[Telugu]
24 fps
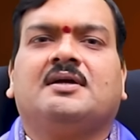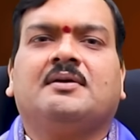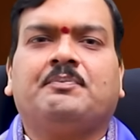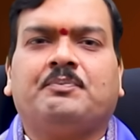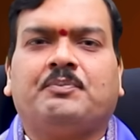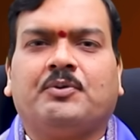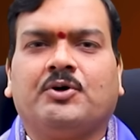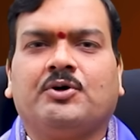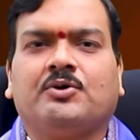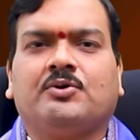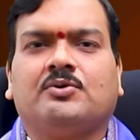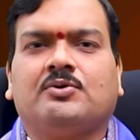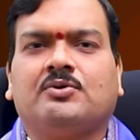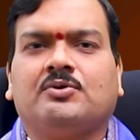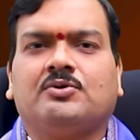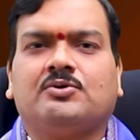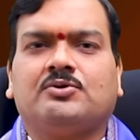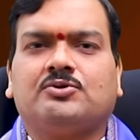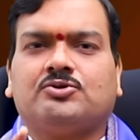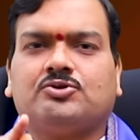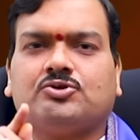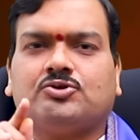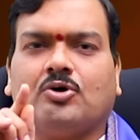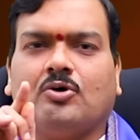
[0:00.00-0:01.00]
ఇప్పుడు
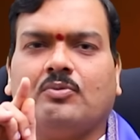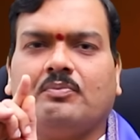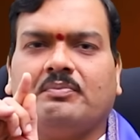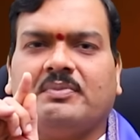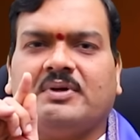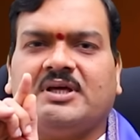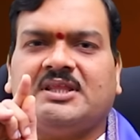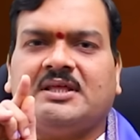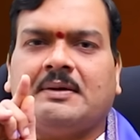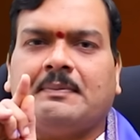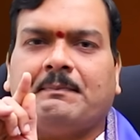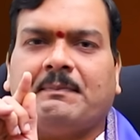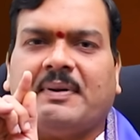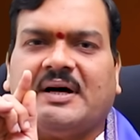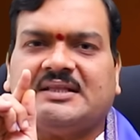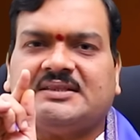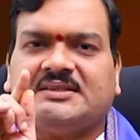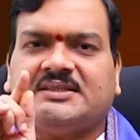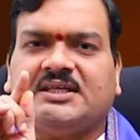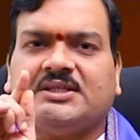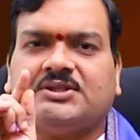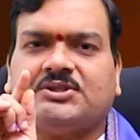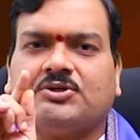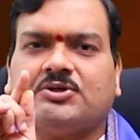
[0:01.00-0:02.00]
తొమ్మిది
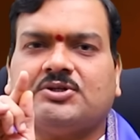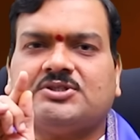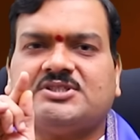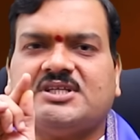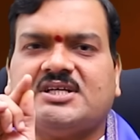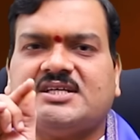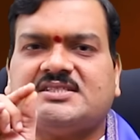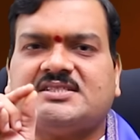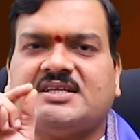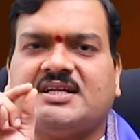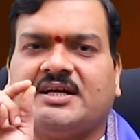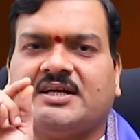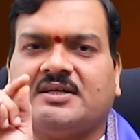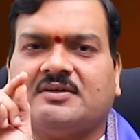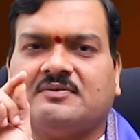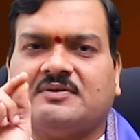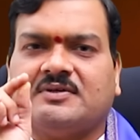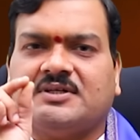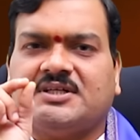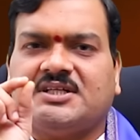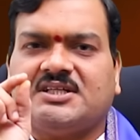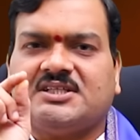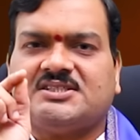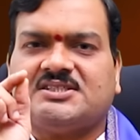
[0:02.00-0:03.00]
పత్తితో
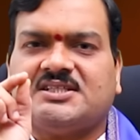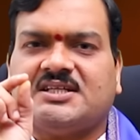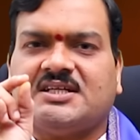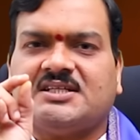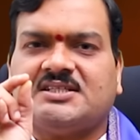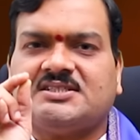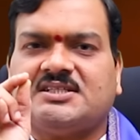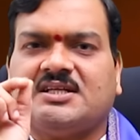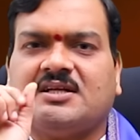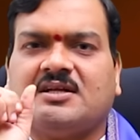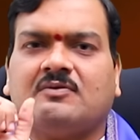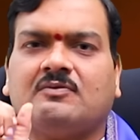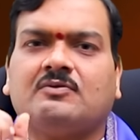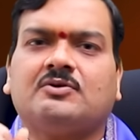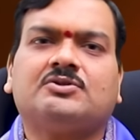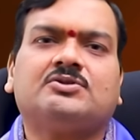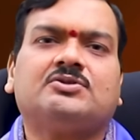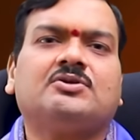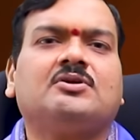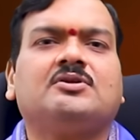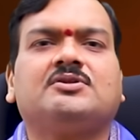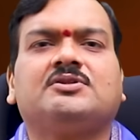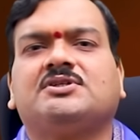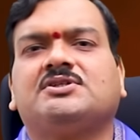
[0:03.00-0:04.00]
చేసినటువంటి చిన్న చిన్న
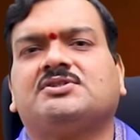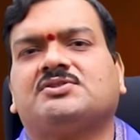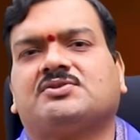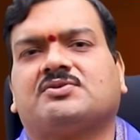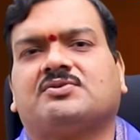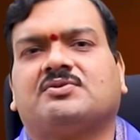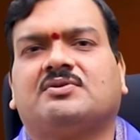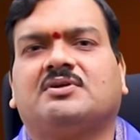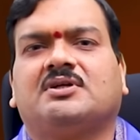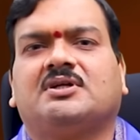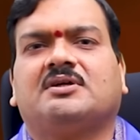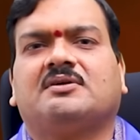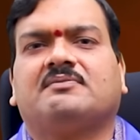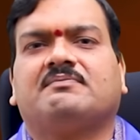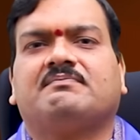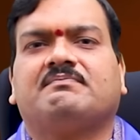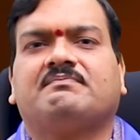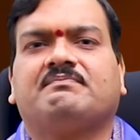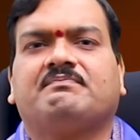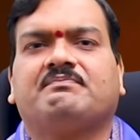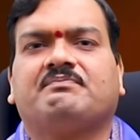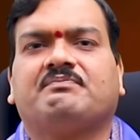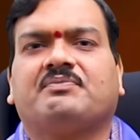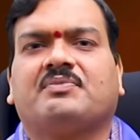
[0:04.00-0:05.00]
ఒత్తులు తీసుకోండి
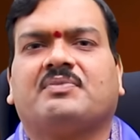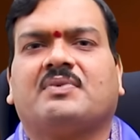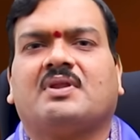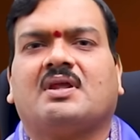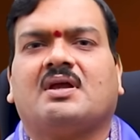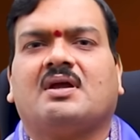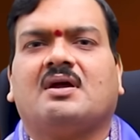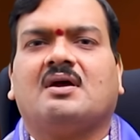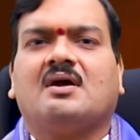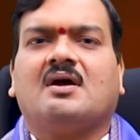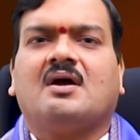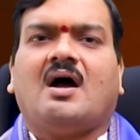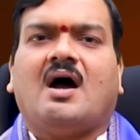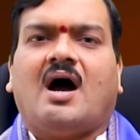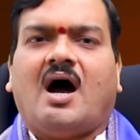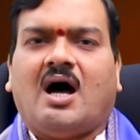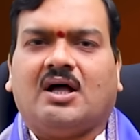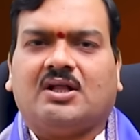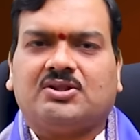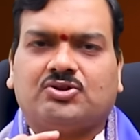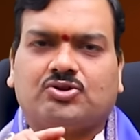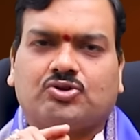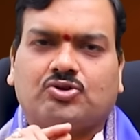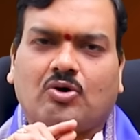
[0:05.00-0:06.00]

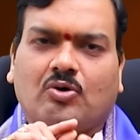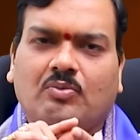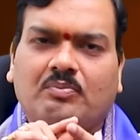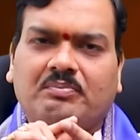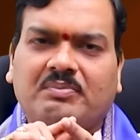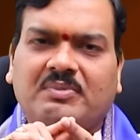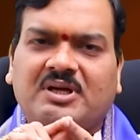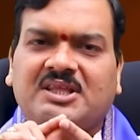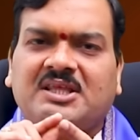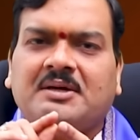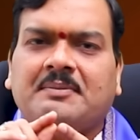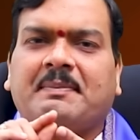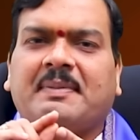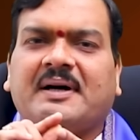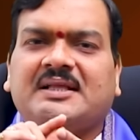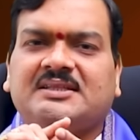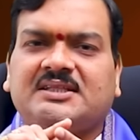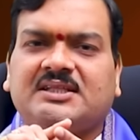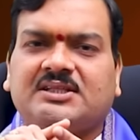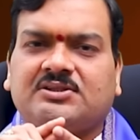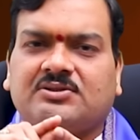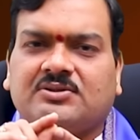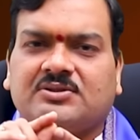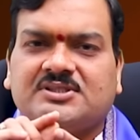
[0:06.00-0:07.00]
ఆ తొమ్మిది
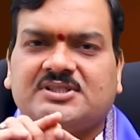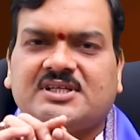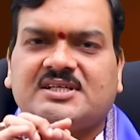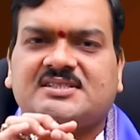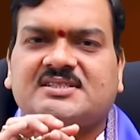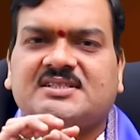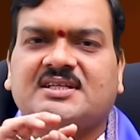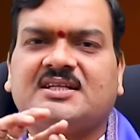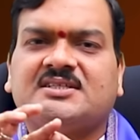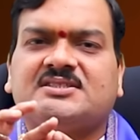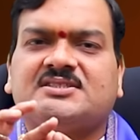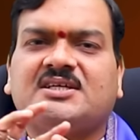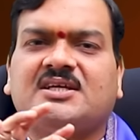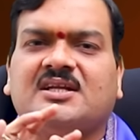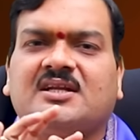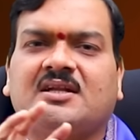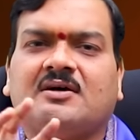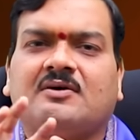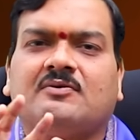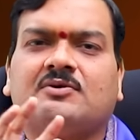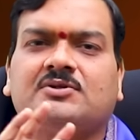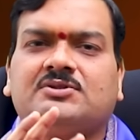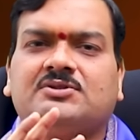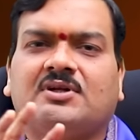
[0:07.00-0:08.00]
పత్తితో చేసిన చిన్న
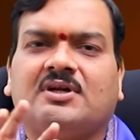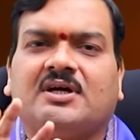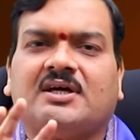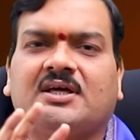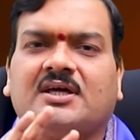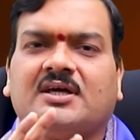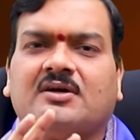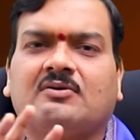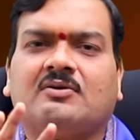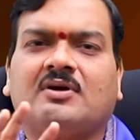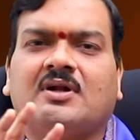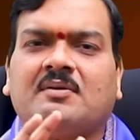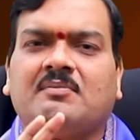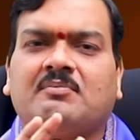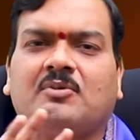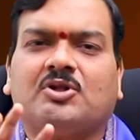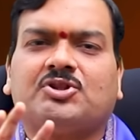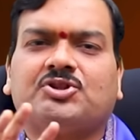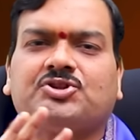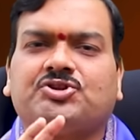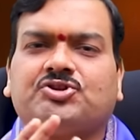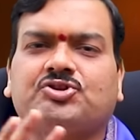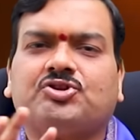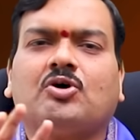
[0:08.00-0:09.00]
ఒత్తులకి కూడా
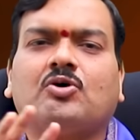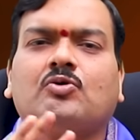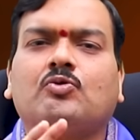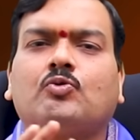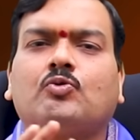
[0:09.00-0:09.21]
మొత్తం